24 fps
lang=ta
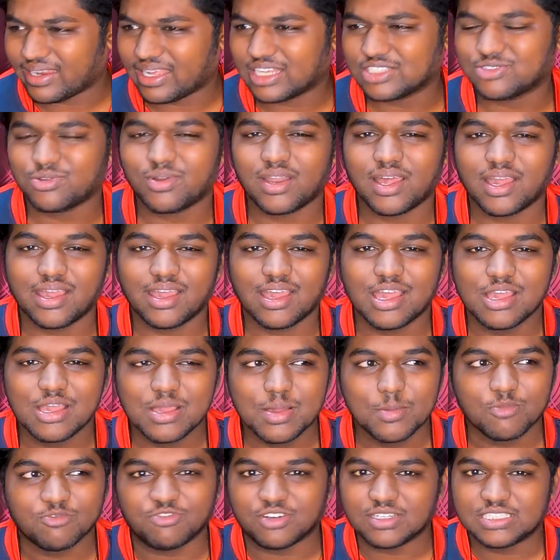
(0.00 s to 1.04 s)
நிறையா சொன்னாங்க
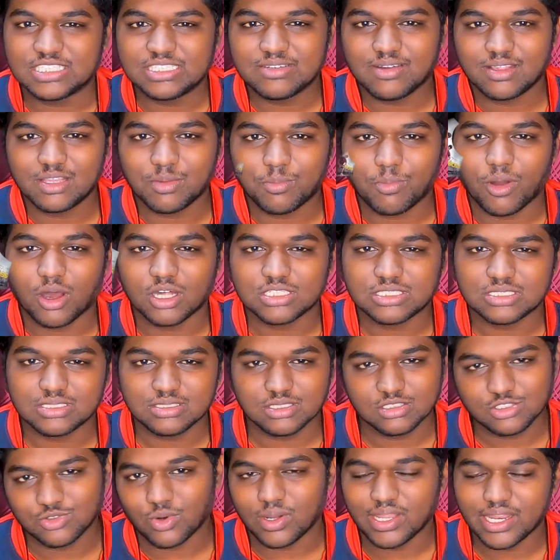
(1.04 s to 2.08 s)
ஃபஸ்ட்டு வந்து
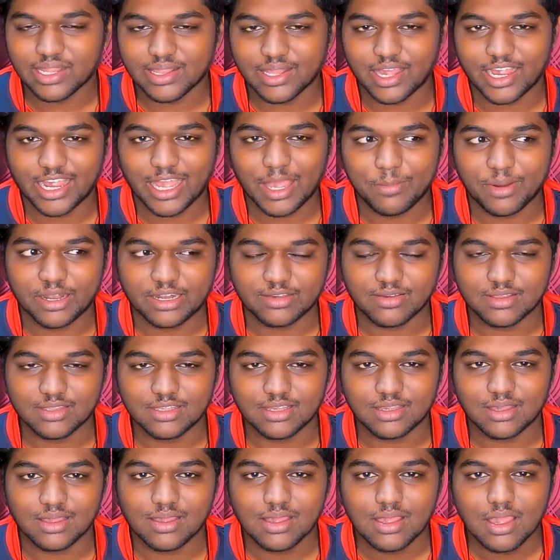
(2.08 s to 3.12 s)
பாஸ்ன்னு சொல்லியிருந்தாங்க பட்
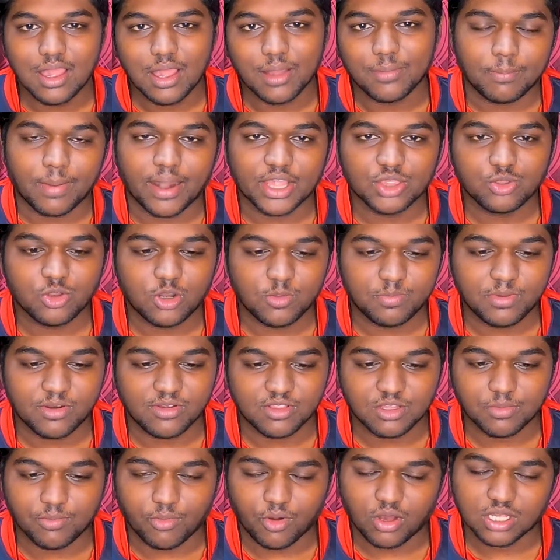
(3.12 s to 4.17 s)
வந்து படத்தோட
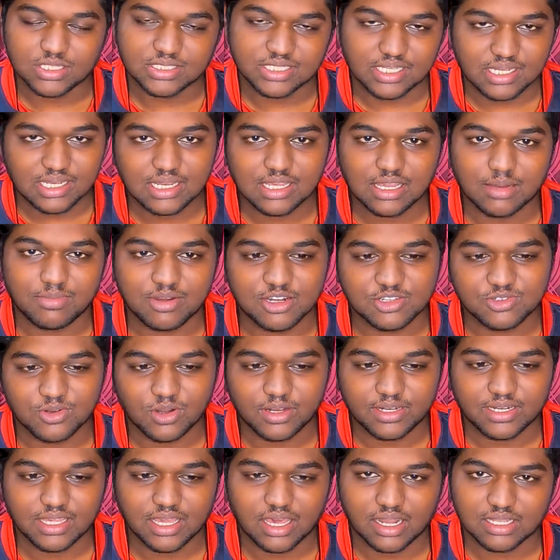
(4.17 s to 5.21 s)
பேர் வந்து பாஸ் இல்லை அப்படின்னு
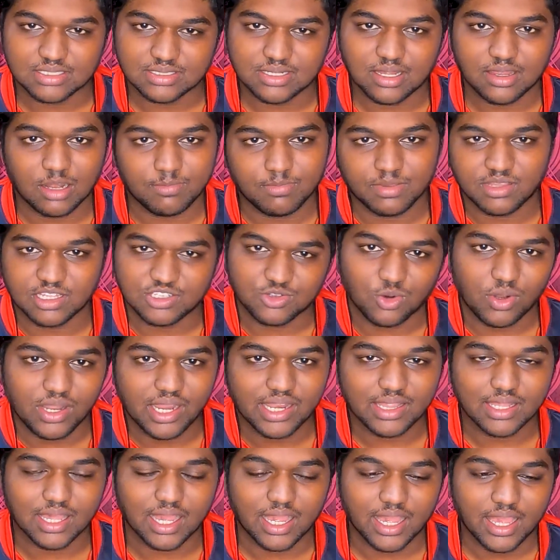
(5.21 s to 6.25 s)
சொல்லிட்டு அர்ச்சனா கல்பத்தி
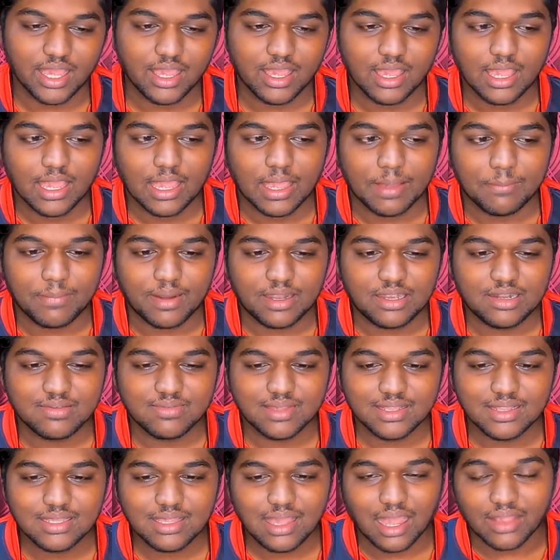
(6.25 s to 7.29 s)
சொல்லியிருந்தாங்க பட்
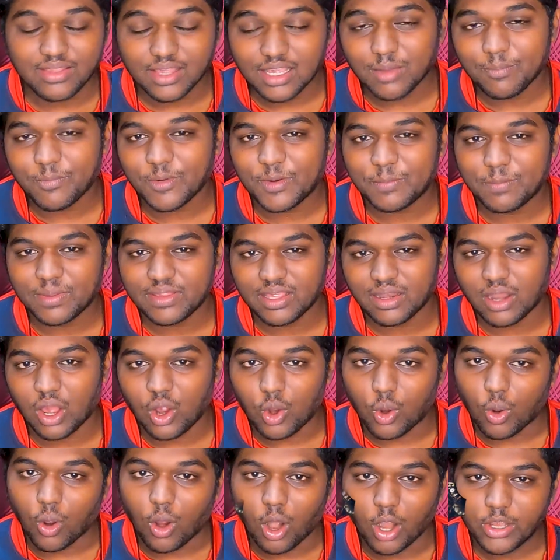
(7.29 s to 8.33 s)
வந்து அதுக்கப்புறம் பார்த்தீங்கன்னா
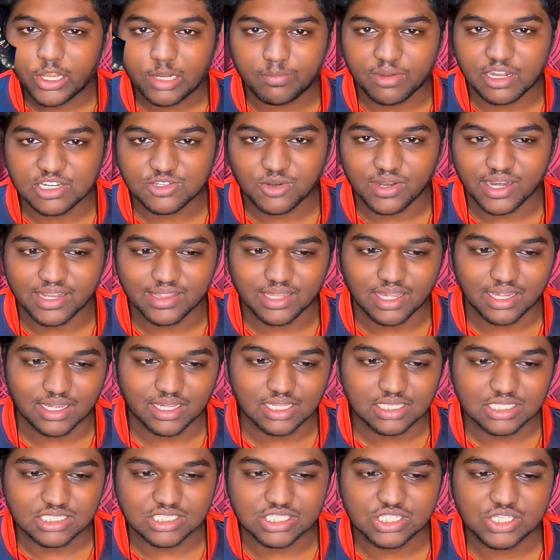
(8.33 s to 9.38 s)
காட் அப்படின்னு
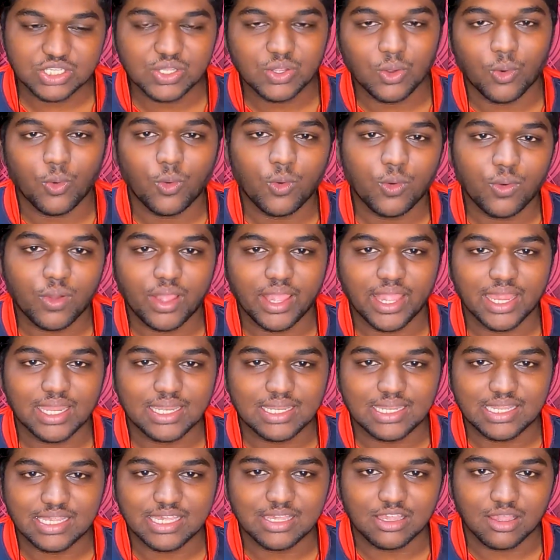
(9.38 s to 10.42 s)
சொல்லியிருந்தாங்க
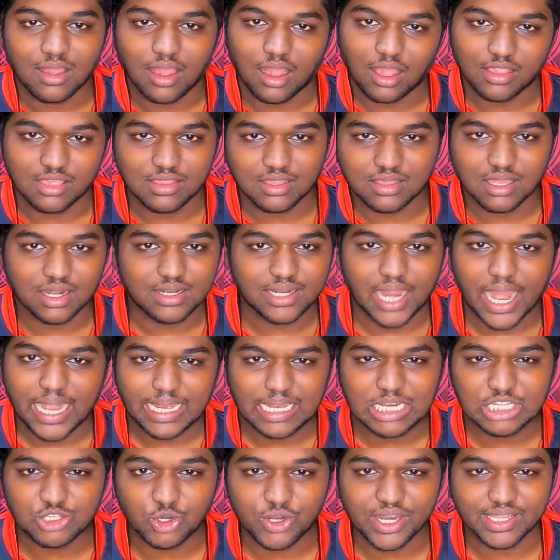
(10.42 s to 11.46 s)
ஜிஓஏடி அந்த தான்
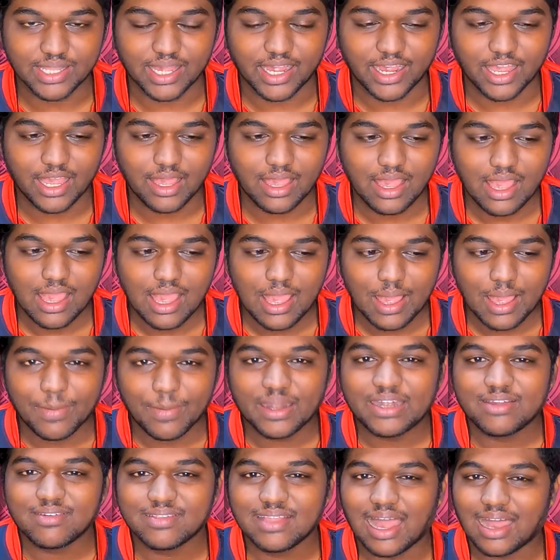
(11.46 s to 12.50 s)
டைட்டில் சொல்லியிருந்தாங்க
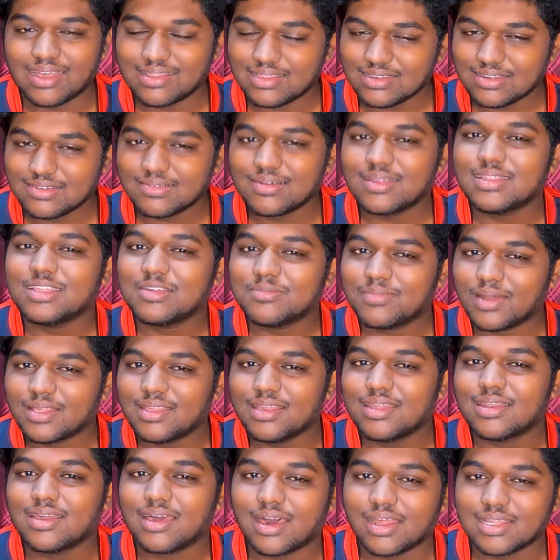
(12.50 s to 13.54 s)
பட் வந்து அதுக்கு வந்து
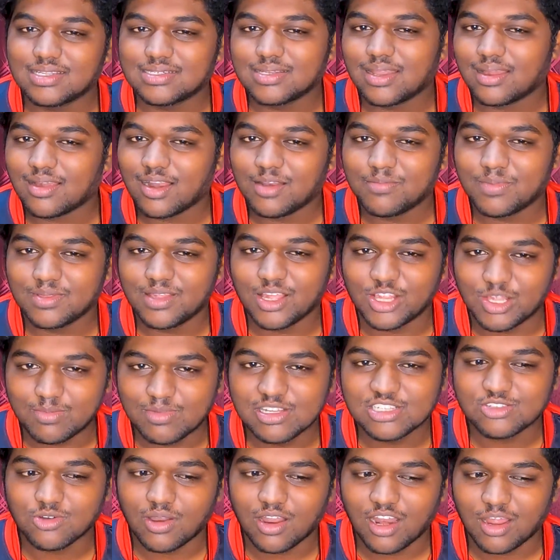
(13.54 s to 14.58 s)
பார்த்தீங்கன்னா அர்ச்சனா கல்பத்தி
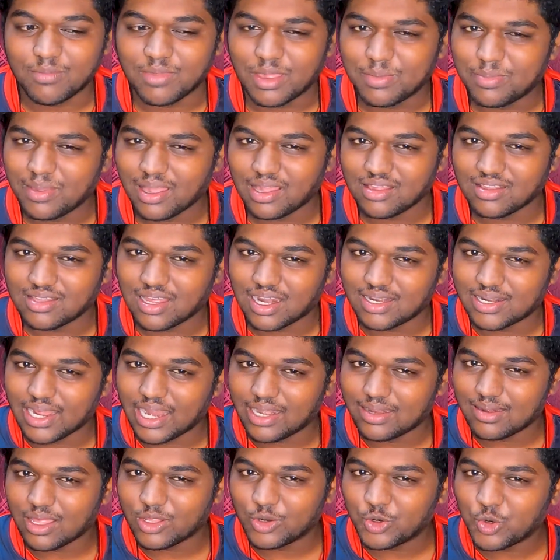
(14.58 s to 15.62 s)
எதுவுமே சொல்லலை மேபி அதுதான்
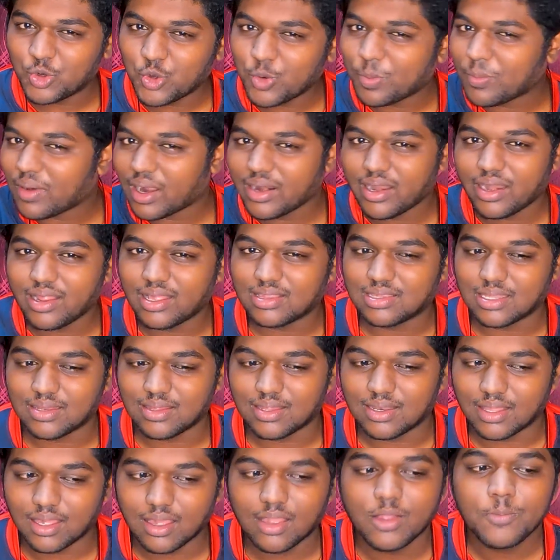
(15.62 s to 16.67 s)
டைட்டிலாக இருக்குமான்னு எனக்கு
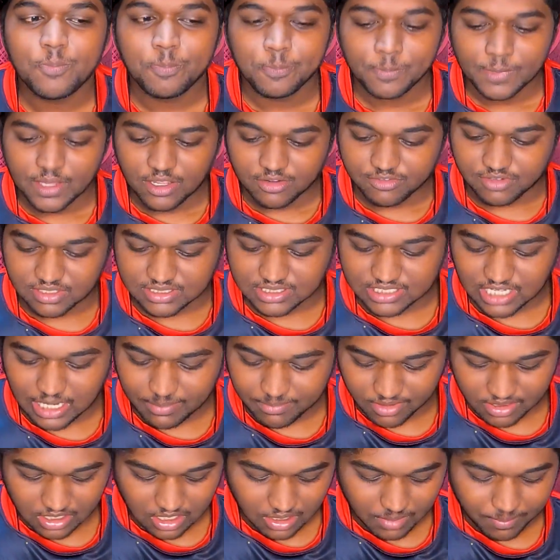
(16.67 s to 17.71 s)
தெரியல ஃபஸ்ட்டு
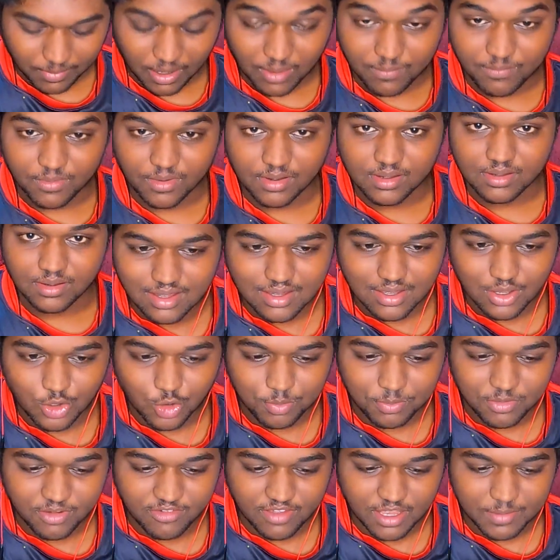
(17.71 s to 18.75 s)
நம்ம வந்து பார்ப்போம்
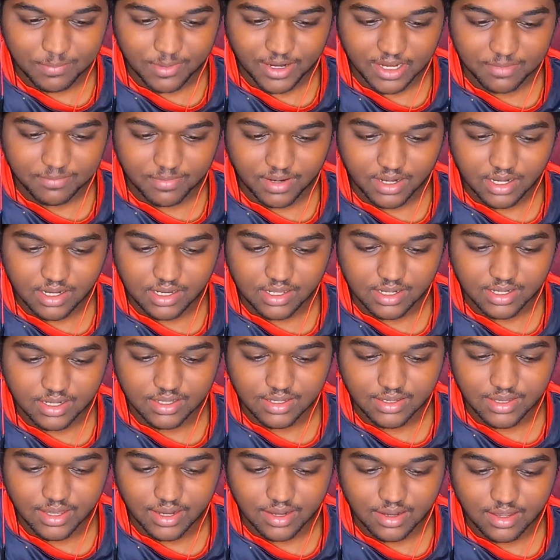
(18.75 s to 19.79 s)
ரொம்பவே படப்படன்னு
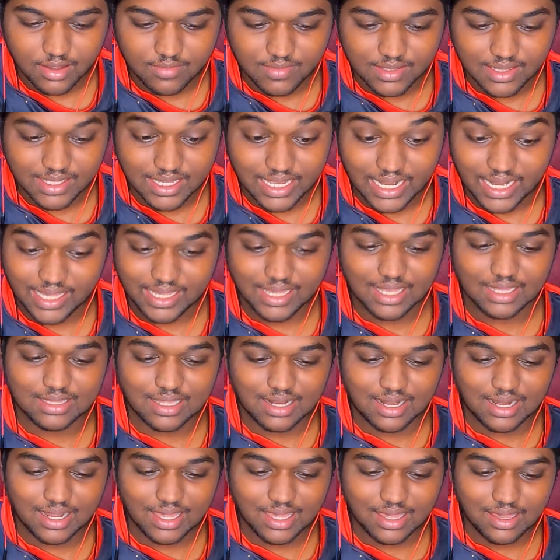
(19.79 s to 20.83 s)
இருக்குது ஏன்னா வந்து எனக்கே
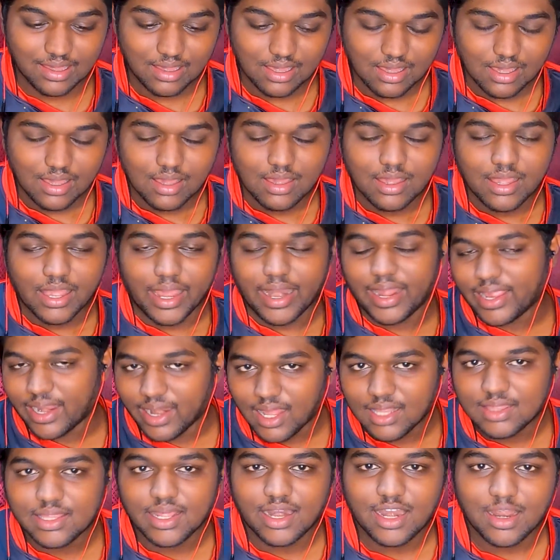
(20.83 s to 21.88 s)
தெரில எனக்கு
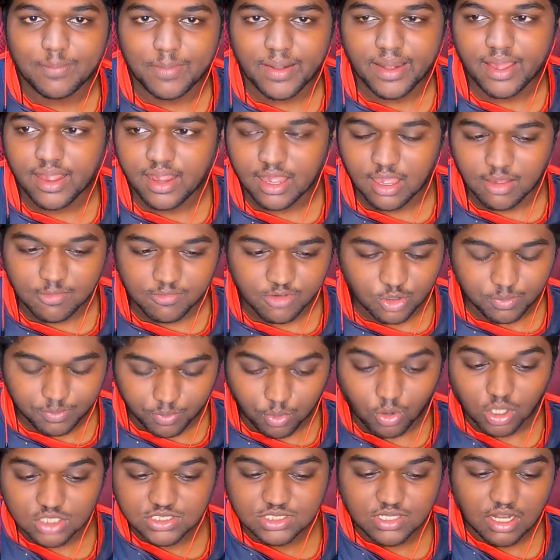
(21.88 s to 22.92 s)
என்ன தெரில அப்படின்னாக்கா
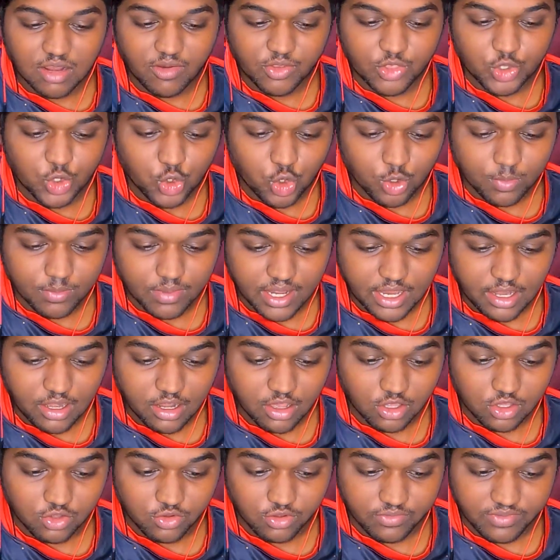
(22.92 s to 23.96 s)
வெறும் போஸ்டராக வந்திருக்குமா
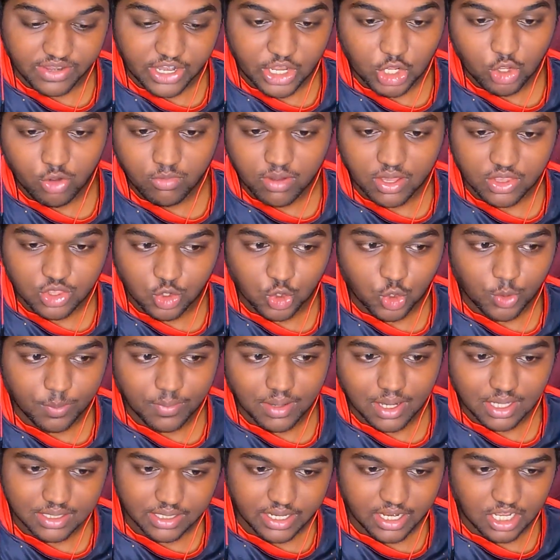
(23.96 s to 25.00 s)
இல்லை அது வீடியோவாக
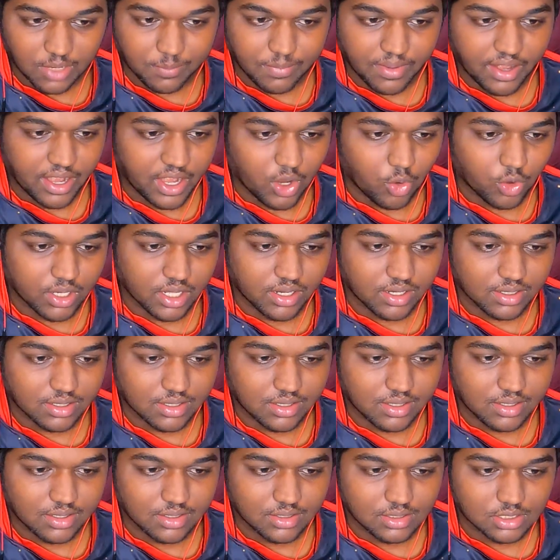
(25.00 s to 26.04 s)
வந்திருக்குமா அதான் எனக்கு பெரிய டவுட்டாக
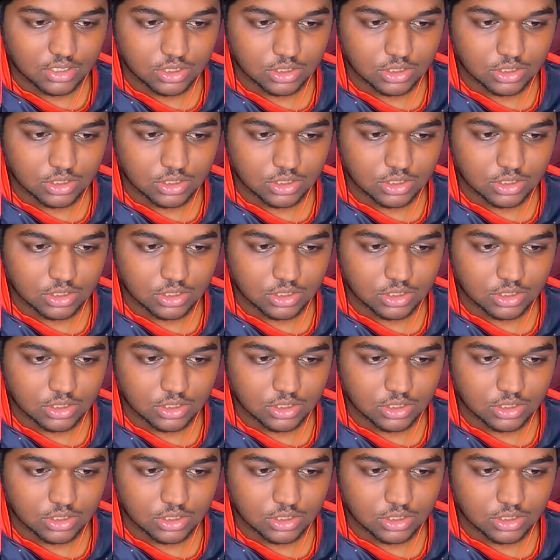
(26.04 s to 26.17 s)
இருக்குது